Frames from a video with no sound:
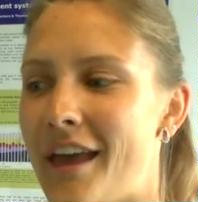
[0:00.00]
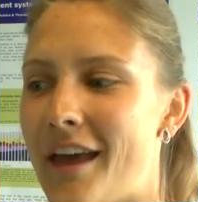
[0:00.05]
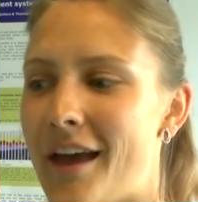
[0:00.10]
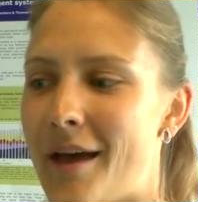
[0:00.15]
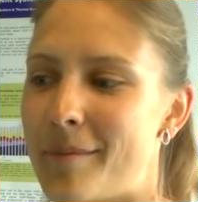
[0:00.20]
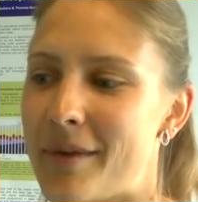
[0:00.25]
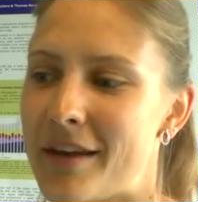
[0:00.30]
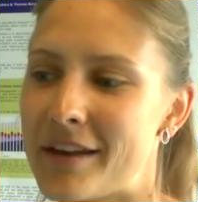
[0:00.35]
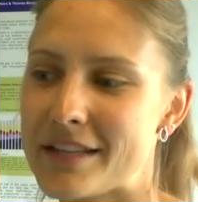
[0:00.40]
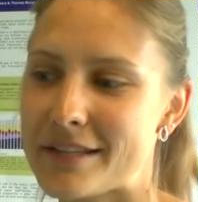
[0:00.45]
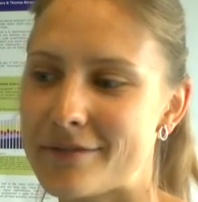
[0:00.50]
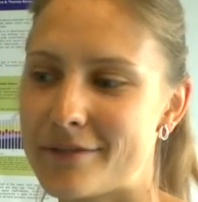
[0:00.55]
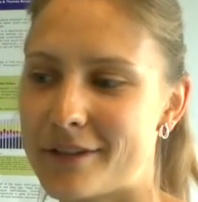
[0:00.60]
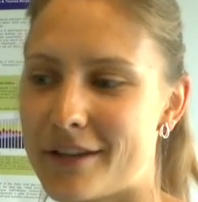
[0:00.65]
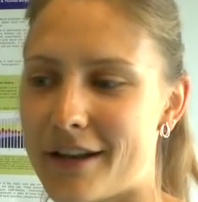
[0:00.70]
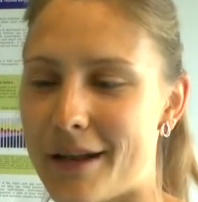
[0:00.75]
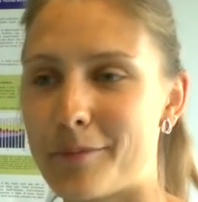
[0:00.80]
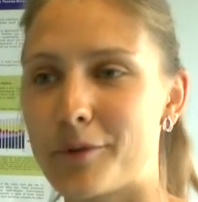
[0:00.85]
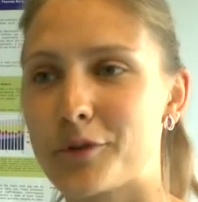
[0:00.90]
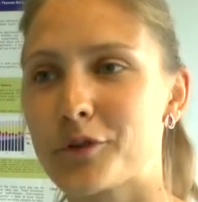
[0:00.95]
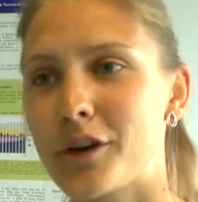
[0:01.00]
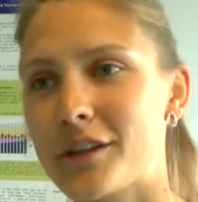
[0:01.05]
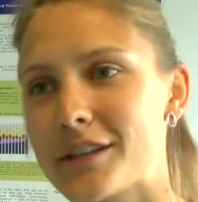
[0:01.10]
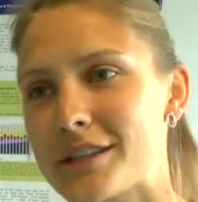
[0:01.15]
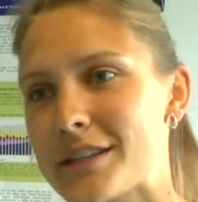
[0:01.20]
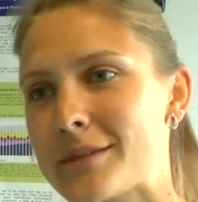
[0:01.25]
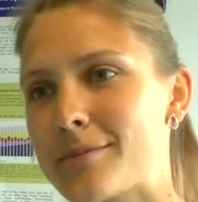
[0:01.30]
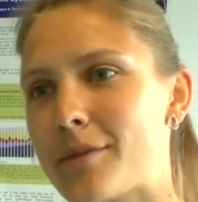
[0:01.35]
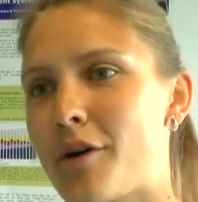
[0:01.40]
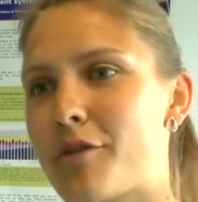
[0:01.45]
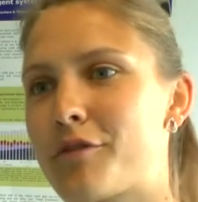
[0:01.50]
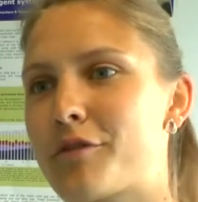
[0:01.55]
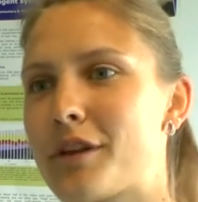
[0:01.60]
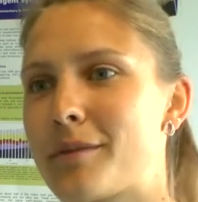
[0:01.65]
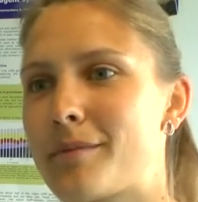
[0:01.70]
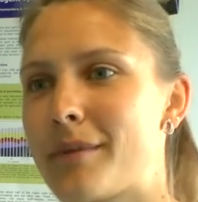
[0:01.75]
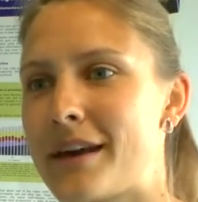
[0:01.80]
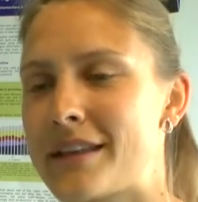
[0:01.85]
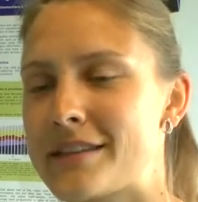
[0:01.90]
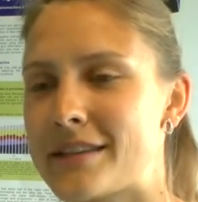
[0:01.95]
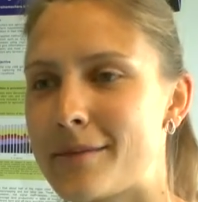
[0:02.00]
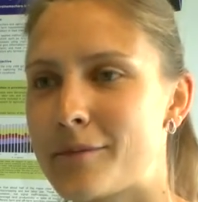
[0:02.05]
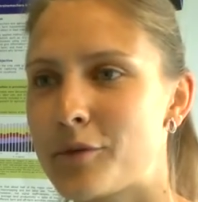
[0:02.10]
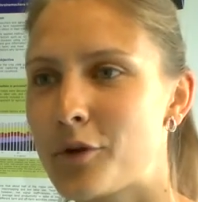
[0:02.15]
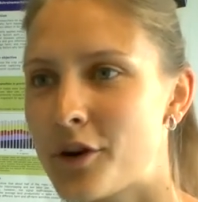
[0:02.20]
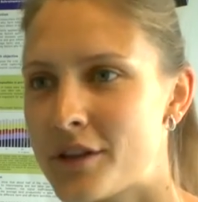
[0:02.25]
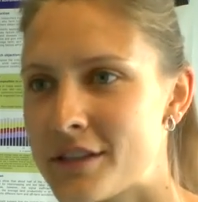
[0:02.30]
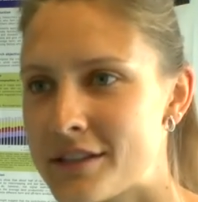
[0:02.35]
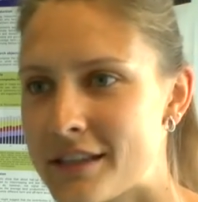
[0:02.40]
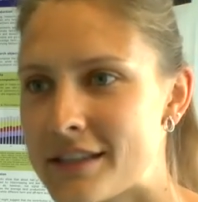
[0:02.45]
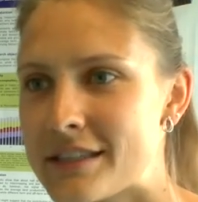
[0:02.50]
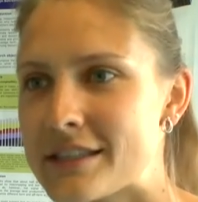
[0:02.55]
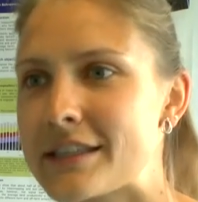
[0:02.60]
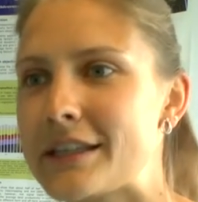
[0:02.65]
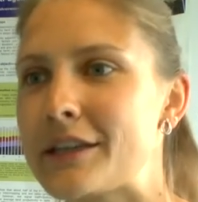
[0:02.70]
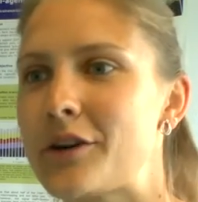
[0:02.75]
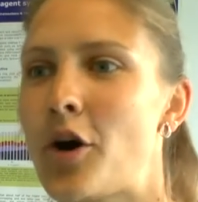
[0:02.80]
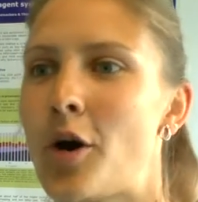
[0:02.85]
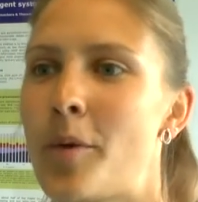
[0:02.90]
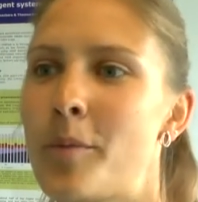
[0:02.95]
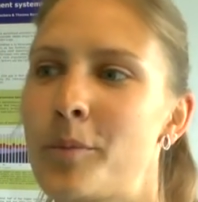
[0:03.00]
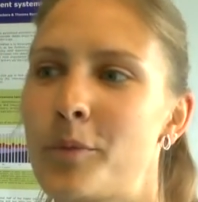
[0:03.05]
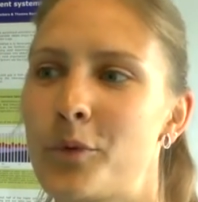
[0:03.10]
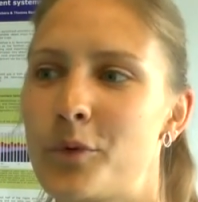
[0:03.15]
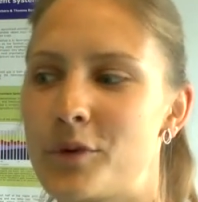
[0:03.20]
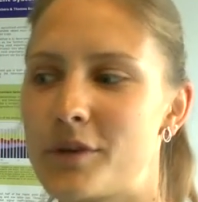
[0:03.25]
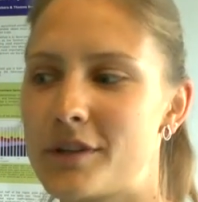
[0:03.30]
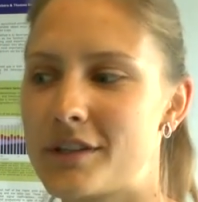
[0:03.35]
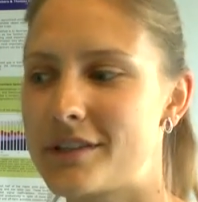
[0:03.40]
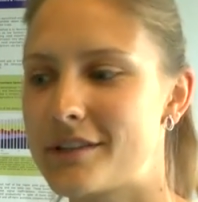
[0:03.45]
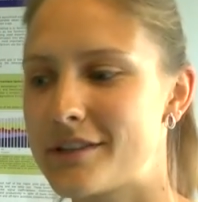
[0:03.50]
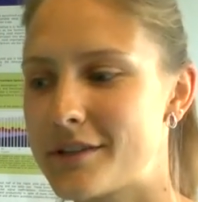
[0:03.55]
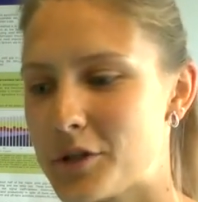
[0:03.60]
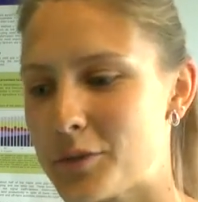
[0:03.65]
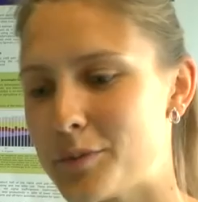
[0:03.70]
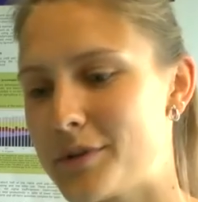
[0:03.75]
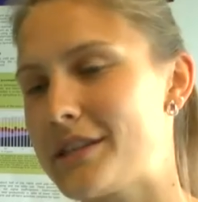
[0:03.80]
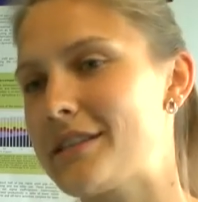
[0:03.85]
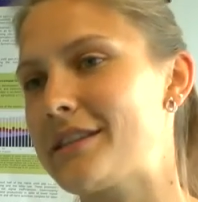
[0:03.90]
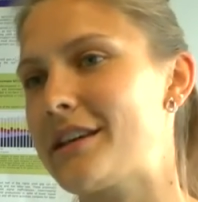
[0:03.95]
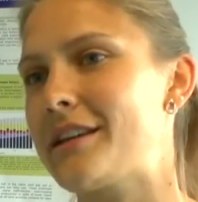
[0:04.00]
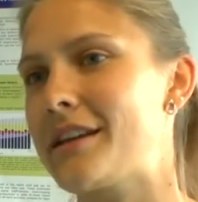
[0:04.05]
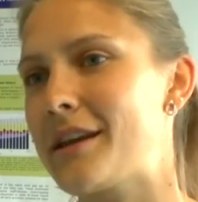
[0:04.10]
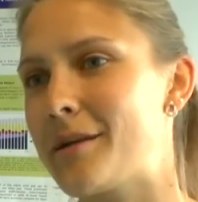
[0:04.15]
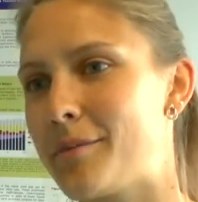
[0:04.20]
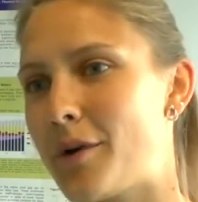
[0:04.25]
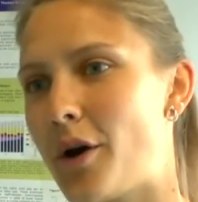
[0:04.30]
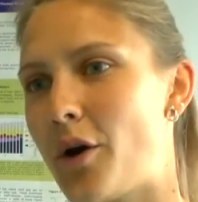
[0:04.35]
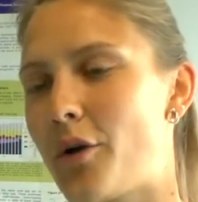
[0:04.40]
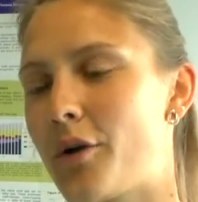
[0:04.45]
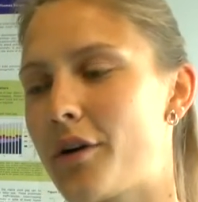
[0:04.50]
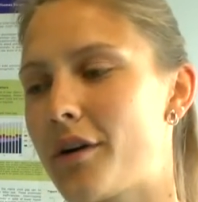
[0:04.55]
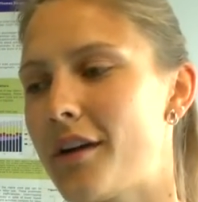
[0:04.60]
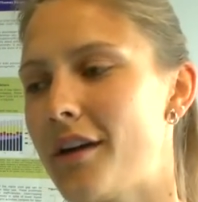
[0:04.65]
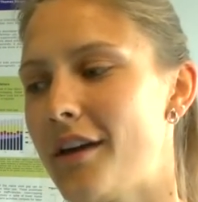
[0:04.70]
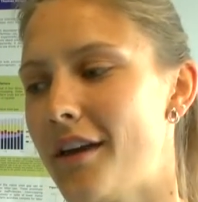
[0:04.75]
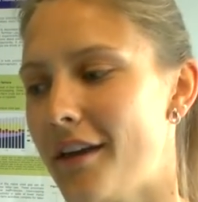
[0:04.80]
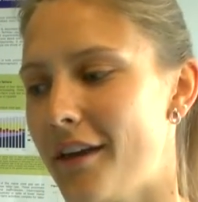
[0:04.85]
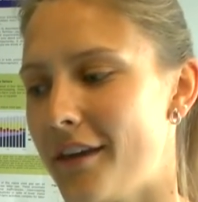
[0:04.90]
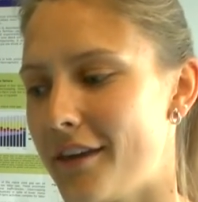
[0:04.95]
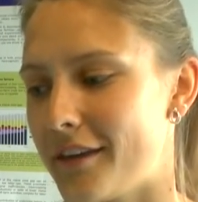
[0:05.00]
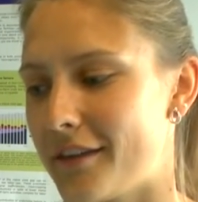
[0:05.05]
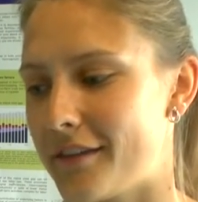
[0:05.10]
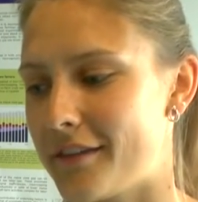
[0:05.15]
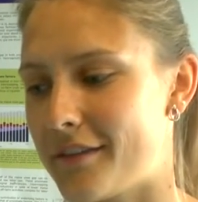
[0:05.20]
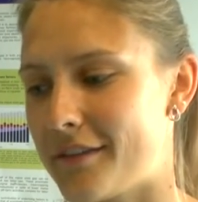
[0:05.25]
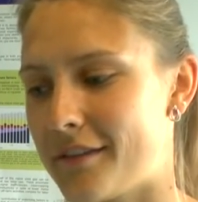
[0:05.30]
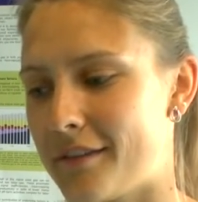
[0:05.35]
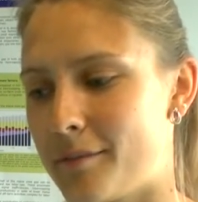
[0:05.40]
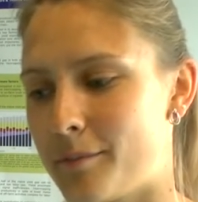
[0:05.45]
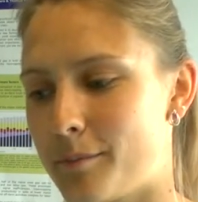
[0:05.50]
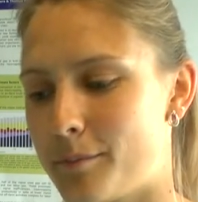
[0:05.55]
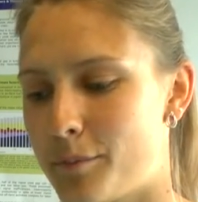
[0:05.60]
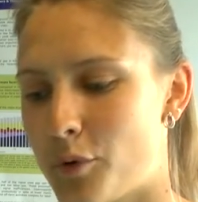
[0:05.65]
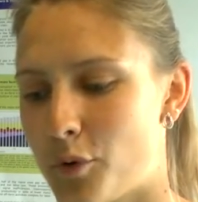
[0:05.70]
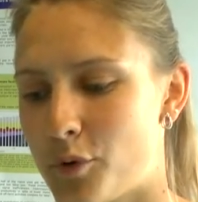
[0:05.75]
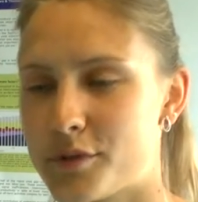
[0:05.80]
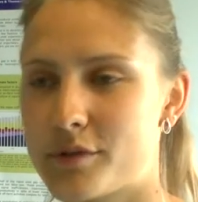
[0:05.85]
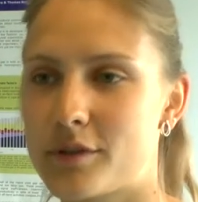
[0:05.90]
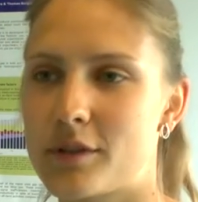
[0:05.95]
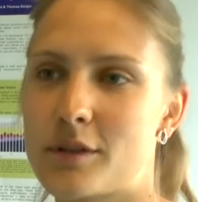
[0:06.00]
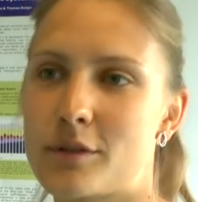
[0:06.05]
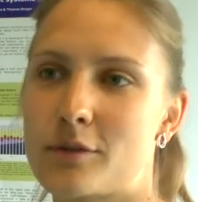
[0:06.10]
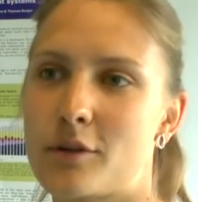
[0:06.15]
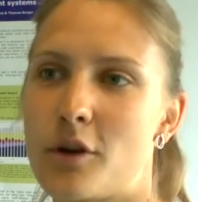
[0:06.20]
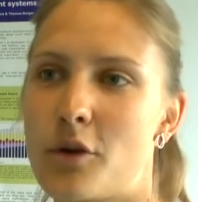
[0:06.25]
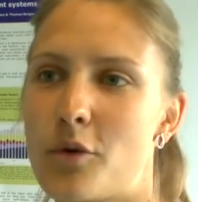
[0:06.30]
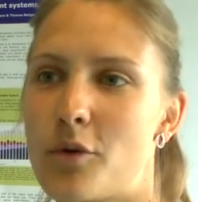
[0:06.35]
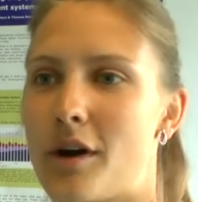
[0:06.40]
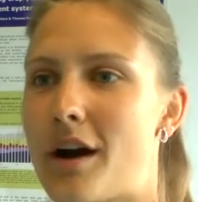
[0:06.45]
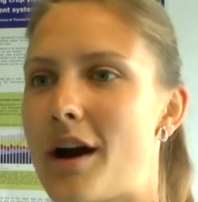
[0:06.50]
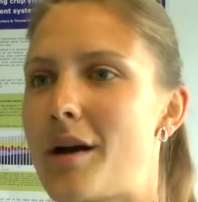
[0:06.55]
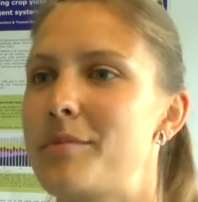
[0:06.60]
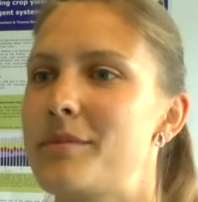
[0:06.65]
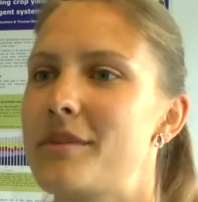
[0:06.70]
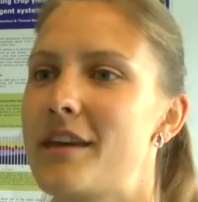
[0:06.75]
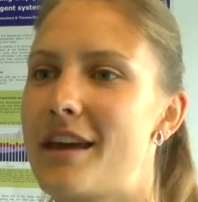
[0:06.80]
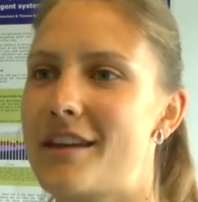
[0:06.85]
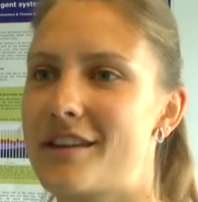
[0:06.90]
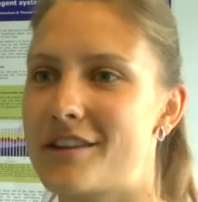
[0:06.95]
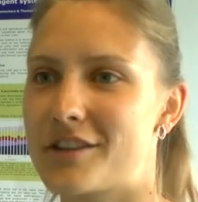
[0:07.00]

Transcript: Am Ende sind wir dann aber trotzdem auf einen gemeinsamen Konsens gekommen und somit ist dann eben auch jetzt ein Poster zu einer Low Carb Diät